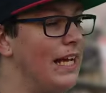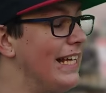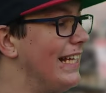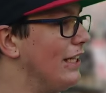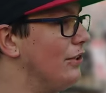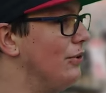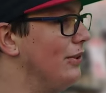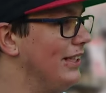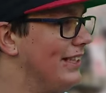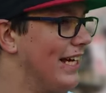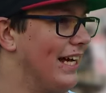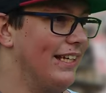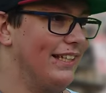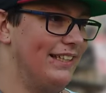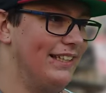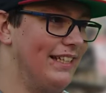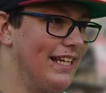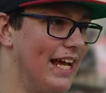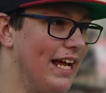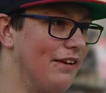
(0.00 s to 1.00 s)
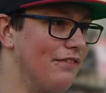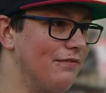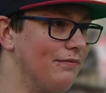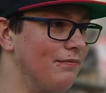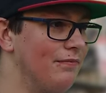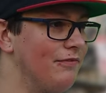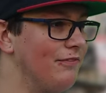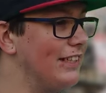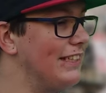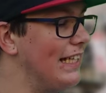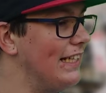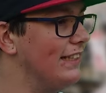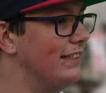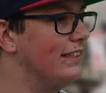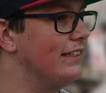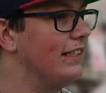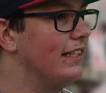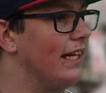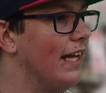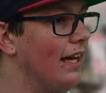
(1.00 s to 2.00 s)
Natürlich kann ich Ihnen helfen. Was hätten
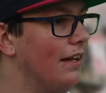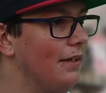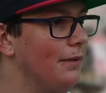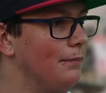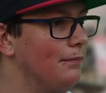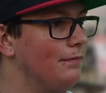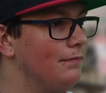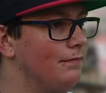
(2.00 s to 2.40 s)
Sie denn gerne?